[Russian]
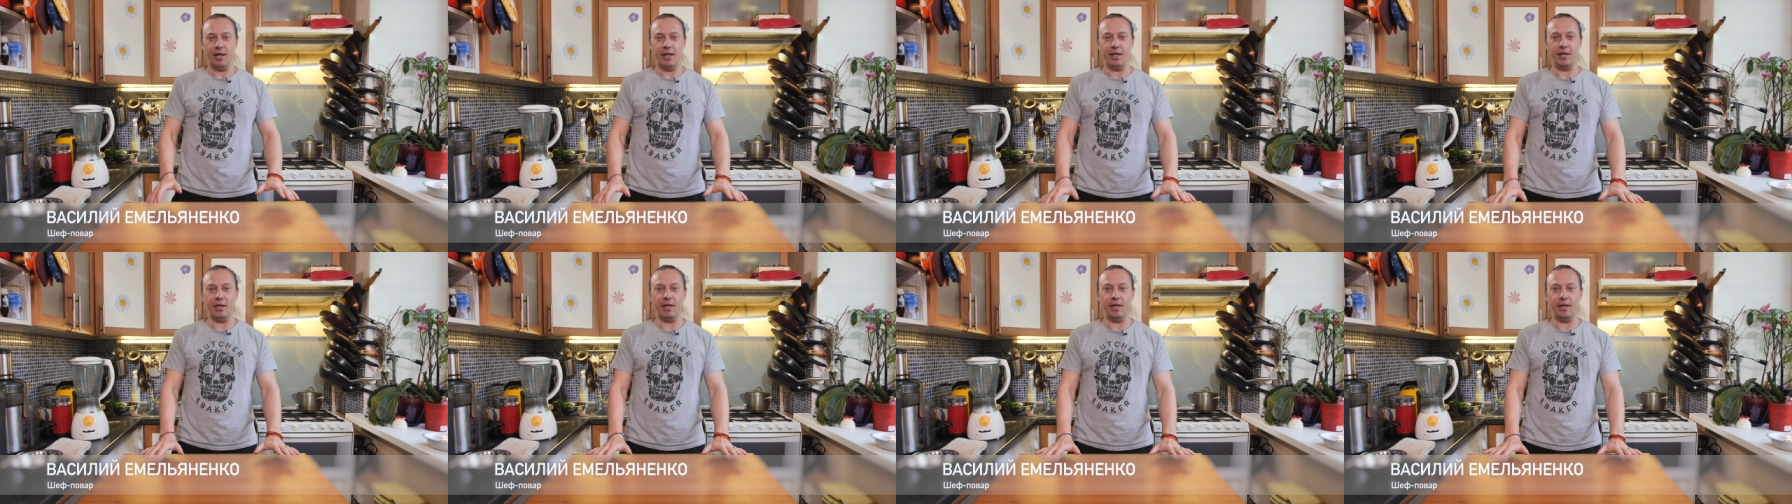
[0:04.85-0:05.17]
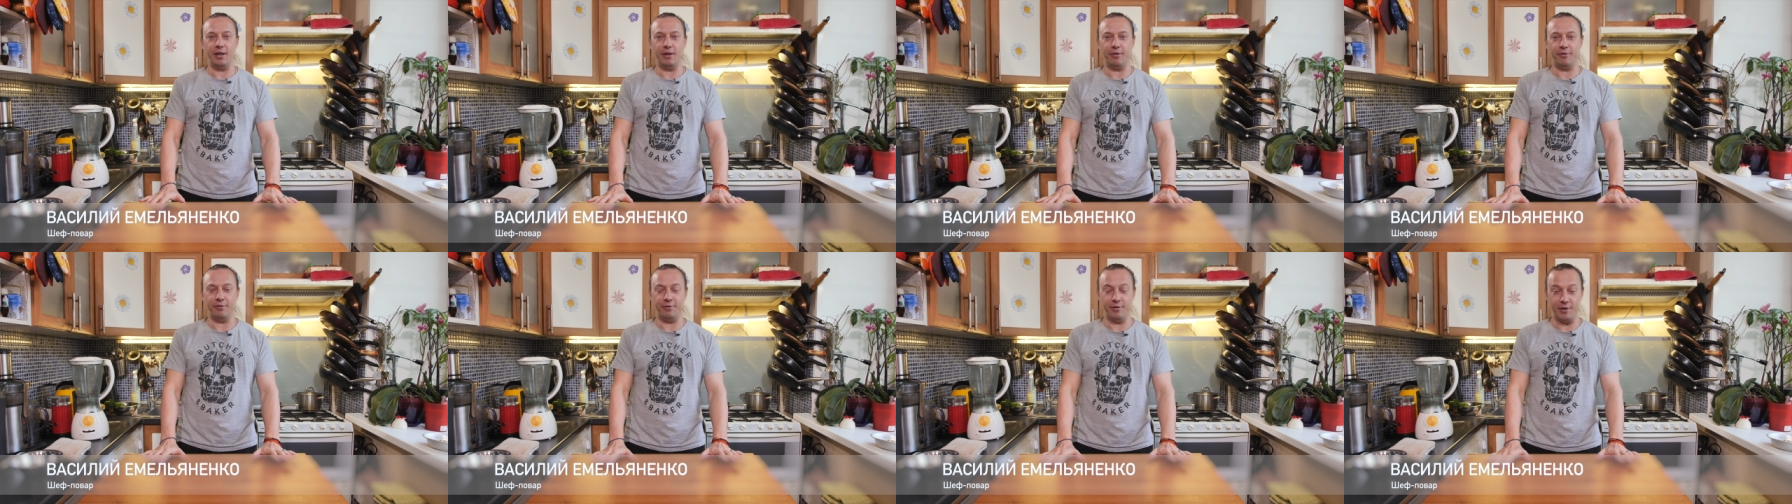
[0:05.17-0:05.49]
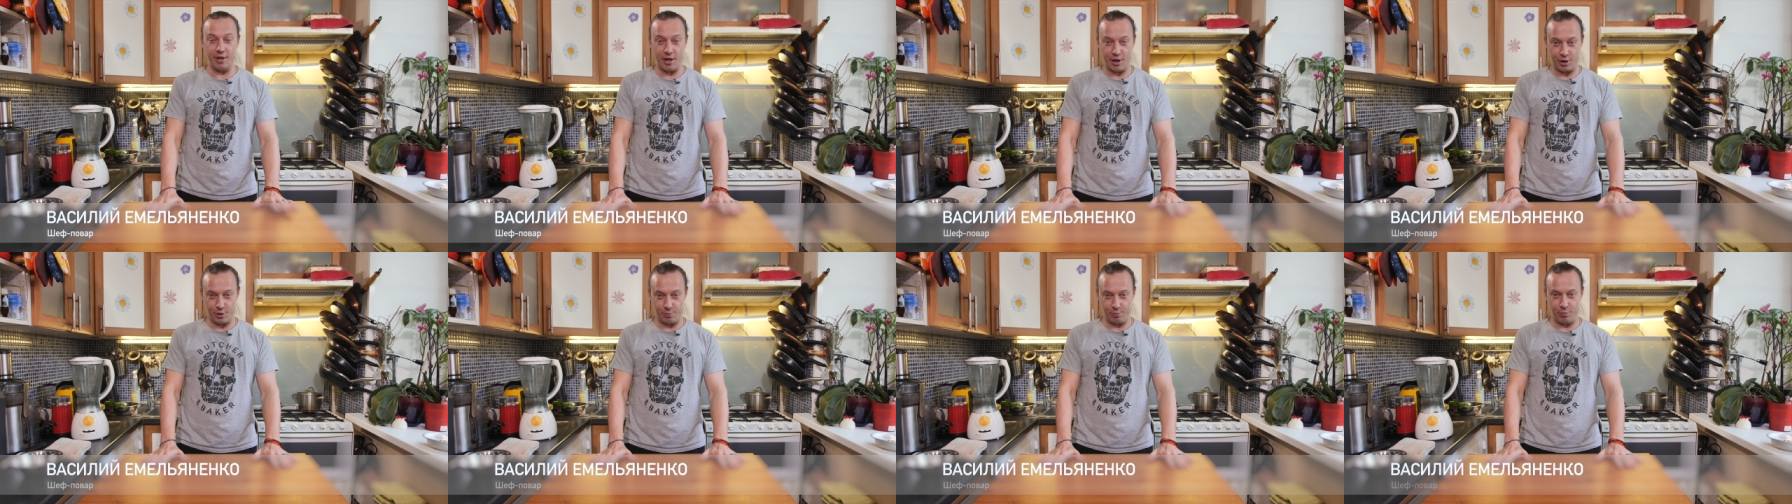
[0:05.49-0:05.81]
и в
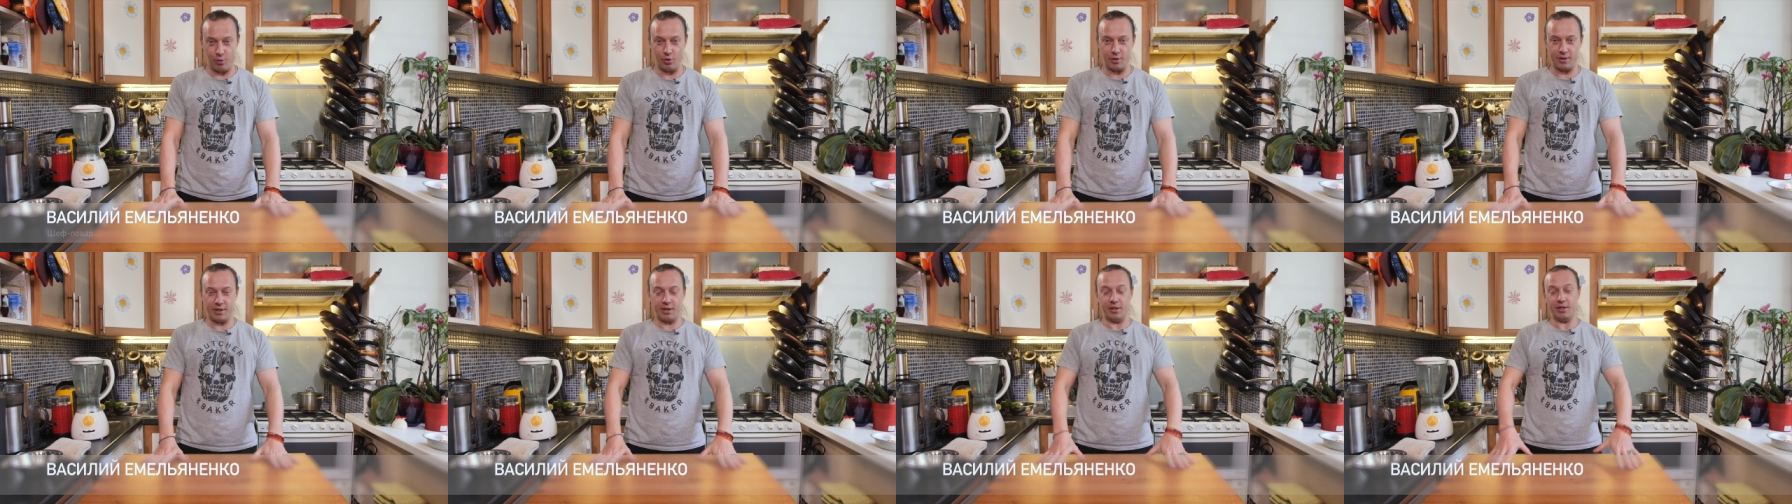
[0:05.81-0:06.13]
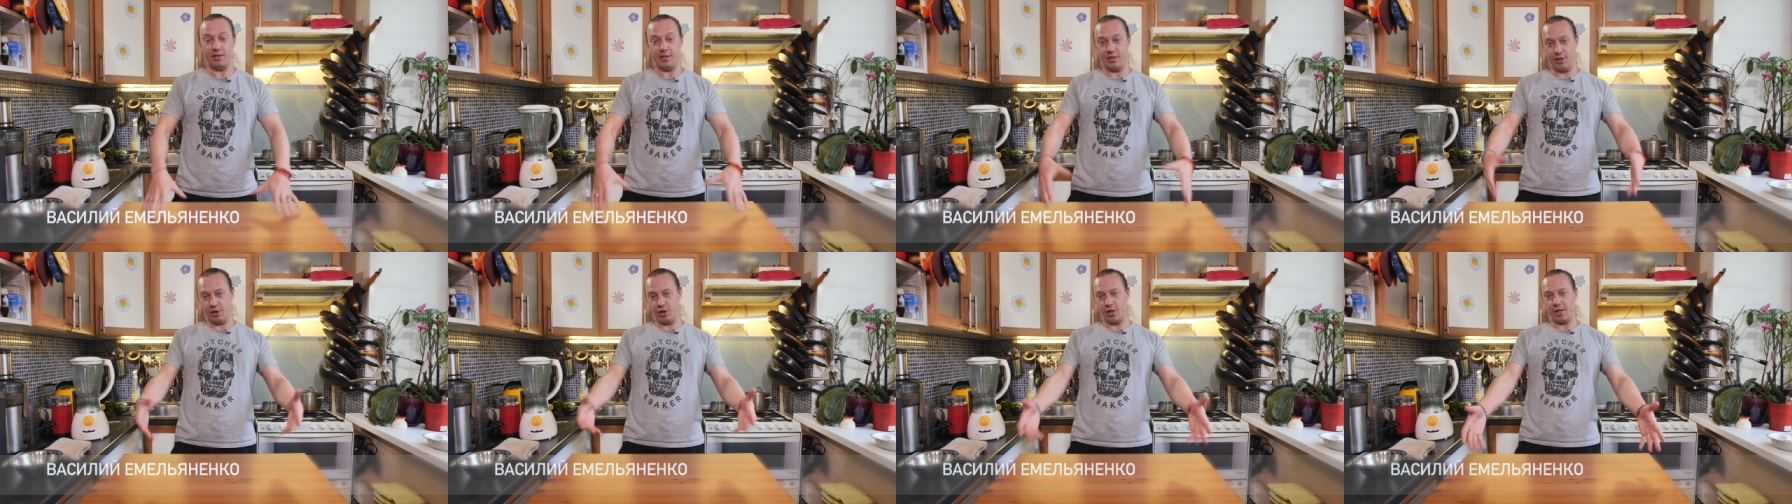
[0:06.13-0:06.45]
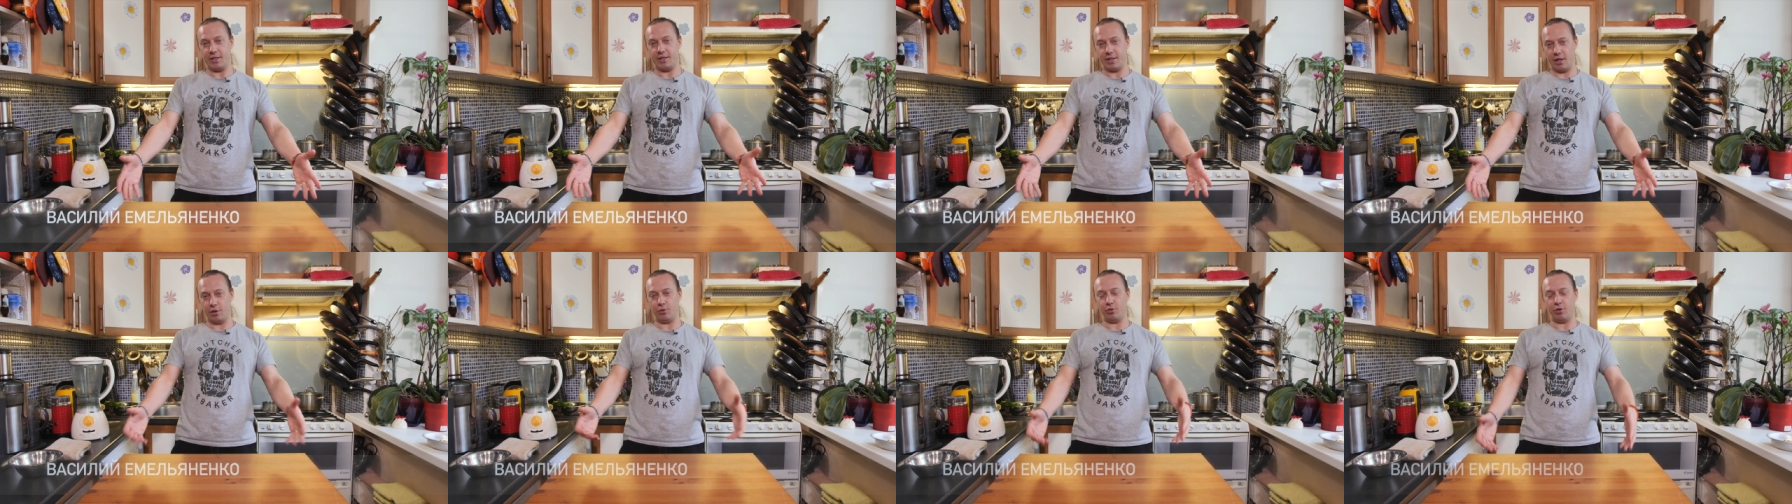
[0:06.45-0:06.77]
наш пост,
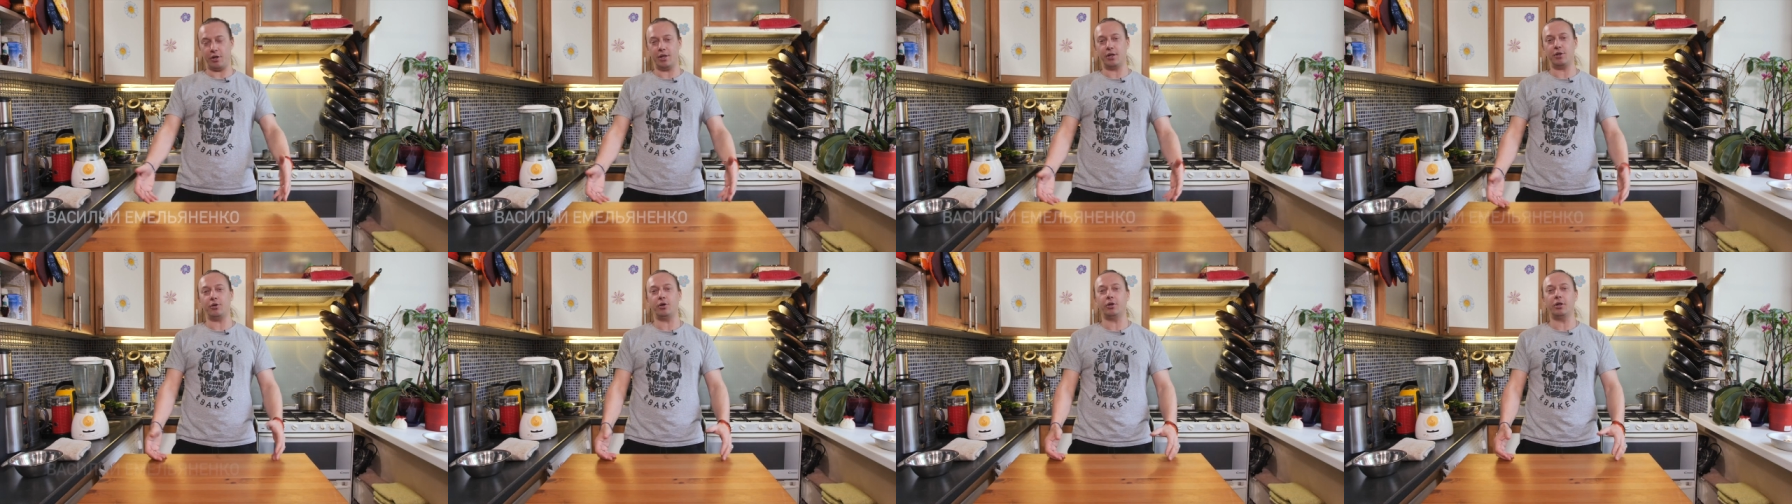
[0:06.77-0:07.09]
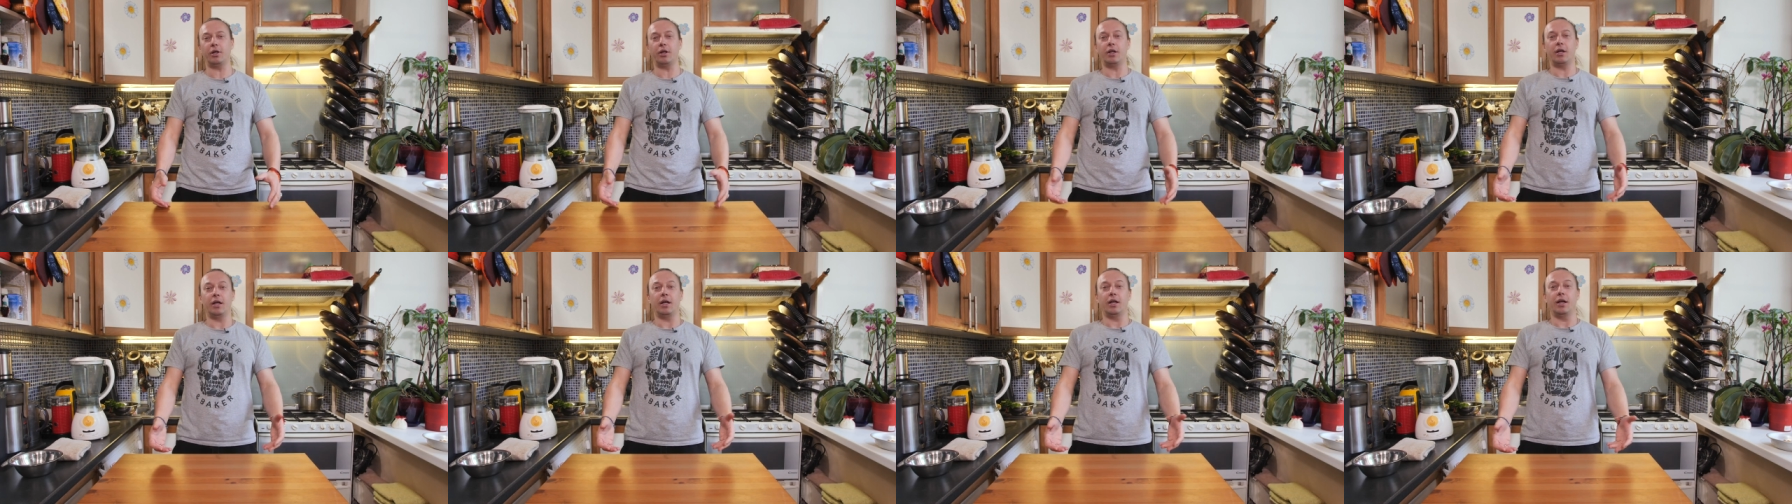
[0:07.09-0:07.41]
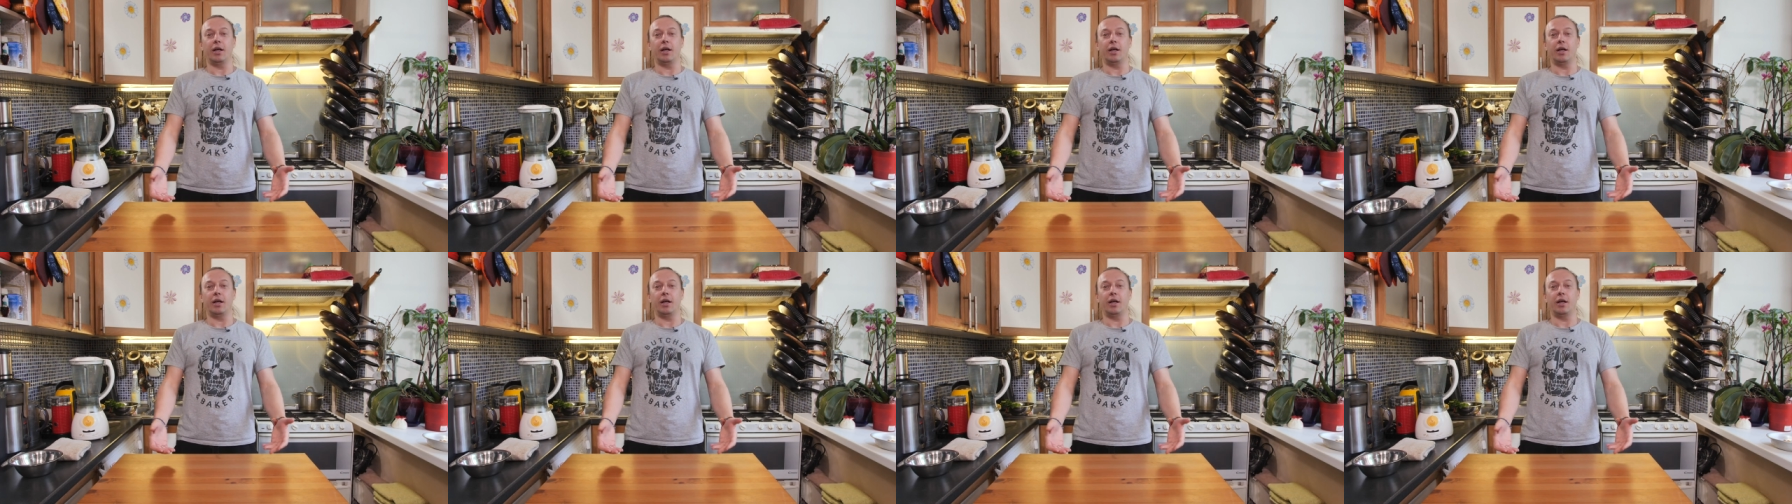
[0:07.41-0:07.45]
сейчас который идет,